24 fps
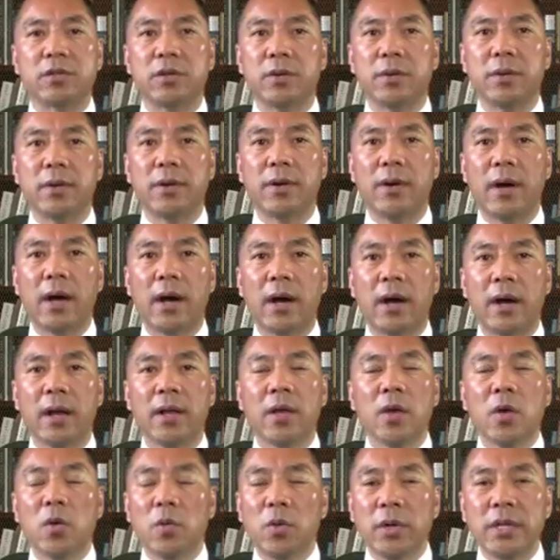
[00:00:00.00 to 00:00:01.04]
求。啊，
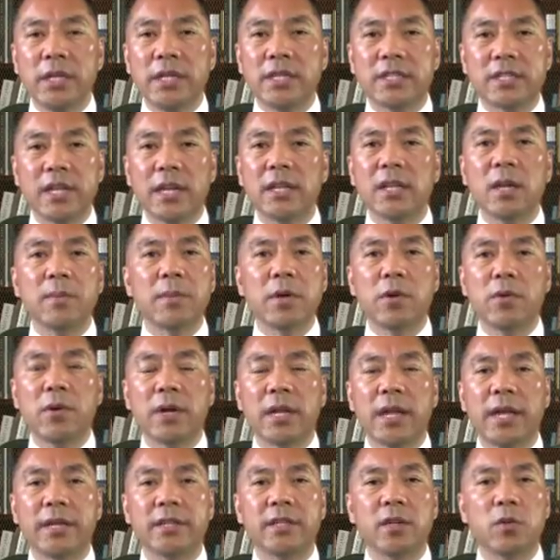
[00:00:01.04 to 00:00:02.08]
我以前他没跟我
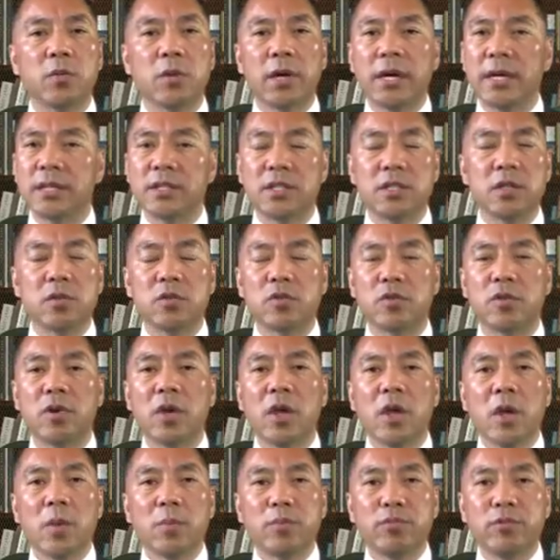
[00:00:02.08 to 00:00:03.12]
联系，我很清楚，
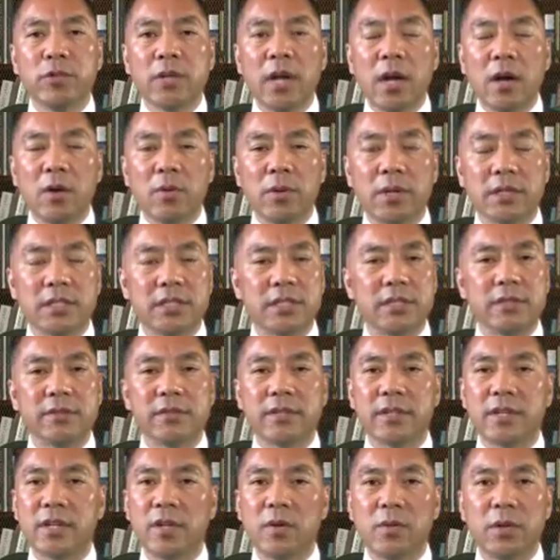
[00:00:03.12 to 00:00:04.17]
不让我妻
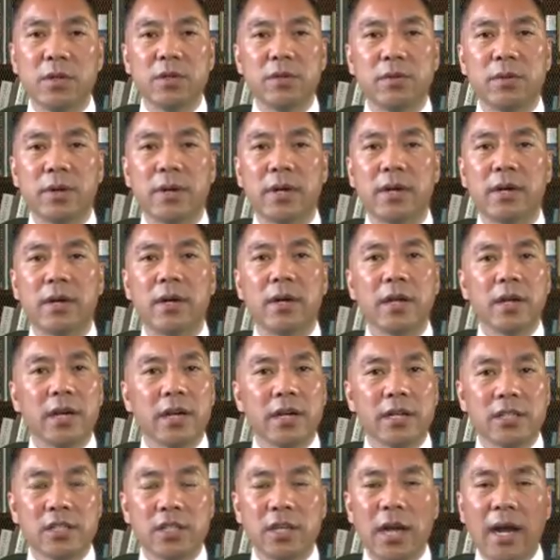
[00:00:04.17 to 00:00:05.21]
子和我女儿
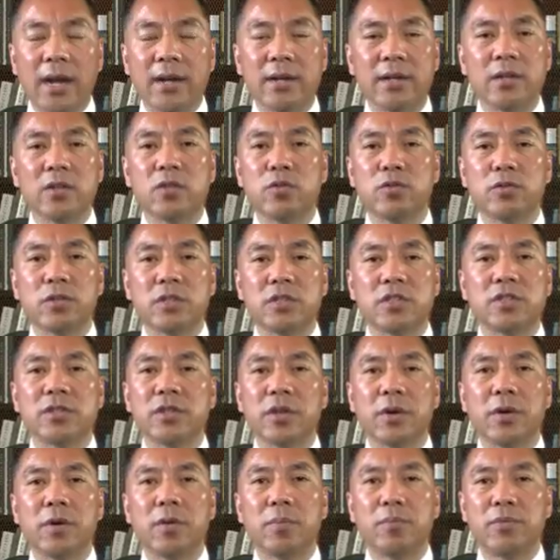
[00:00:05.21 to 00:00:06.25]
和家人出
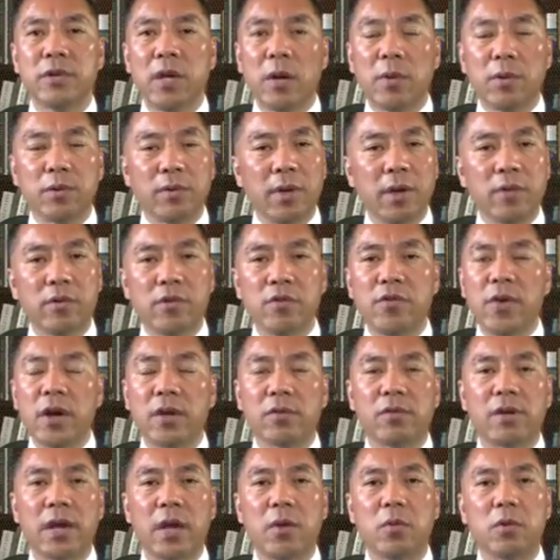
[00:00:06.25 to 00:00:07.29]
自由，不让我员工放
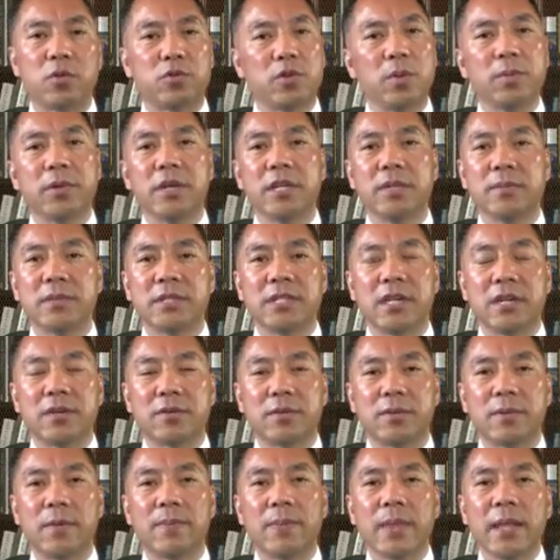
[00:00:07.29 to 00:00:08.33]
出来，我绝不跟你们接触。